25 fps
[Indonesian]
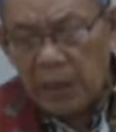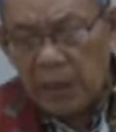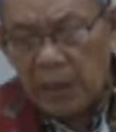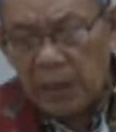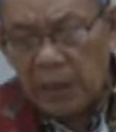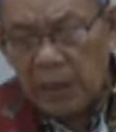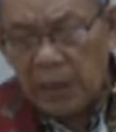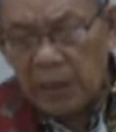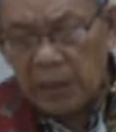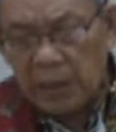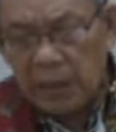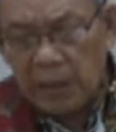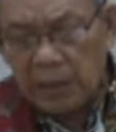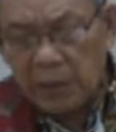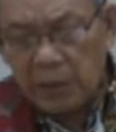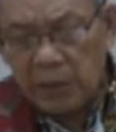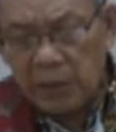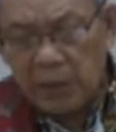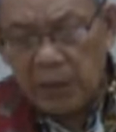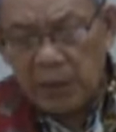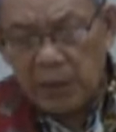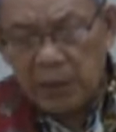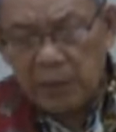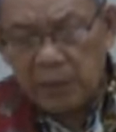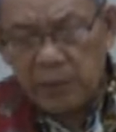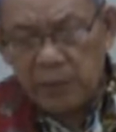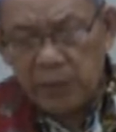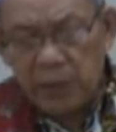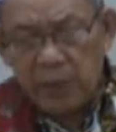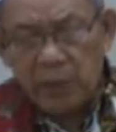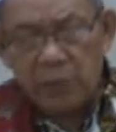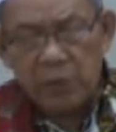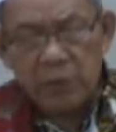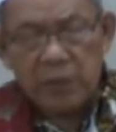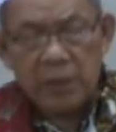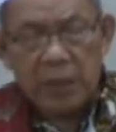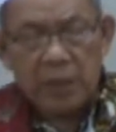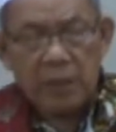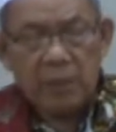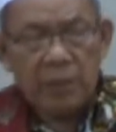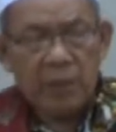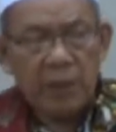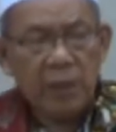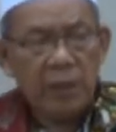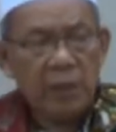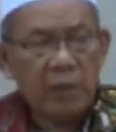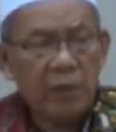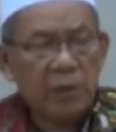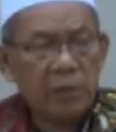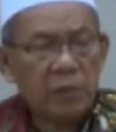kana eta taat fil
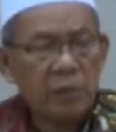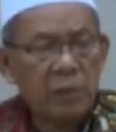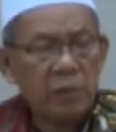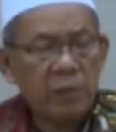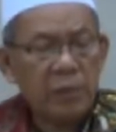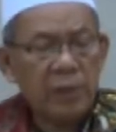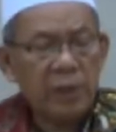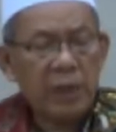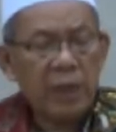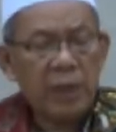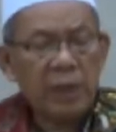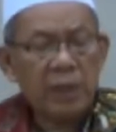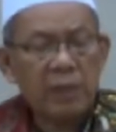mustaqbalin waktu pi